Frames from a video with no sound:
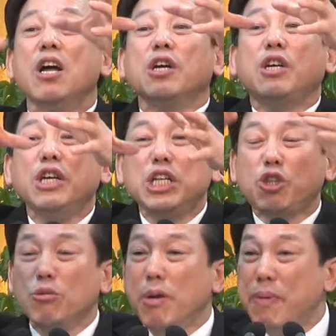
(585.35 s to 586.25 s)

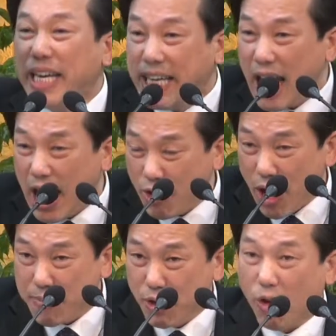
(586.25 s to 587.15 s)
그리스도임을 믿게 하려
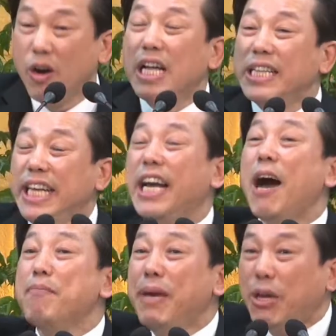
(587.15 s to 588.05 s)
하며
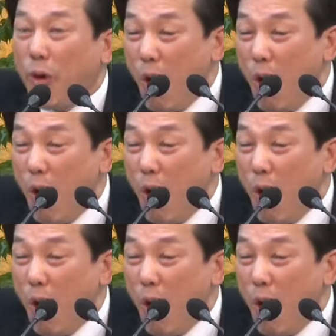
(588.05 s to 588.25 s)
네가 믿고